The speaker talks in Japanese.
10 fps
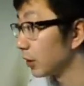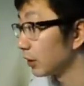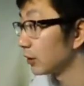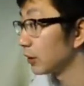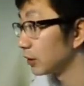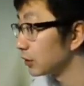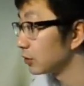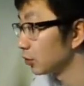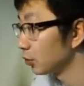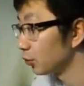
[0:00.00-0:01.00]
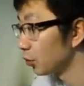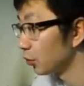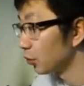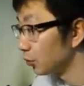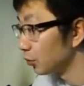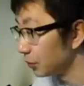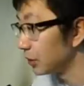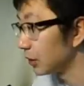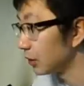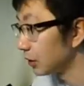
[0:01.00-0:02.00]
もあったんで、そのポンポンプリン
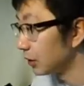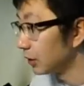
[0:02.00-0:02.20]
みたいな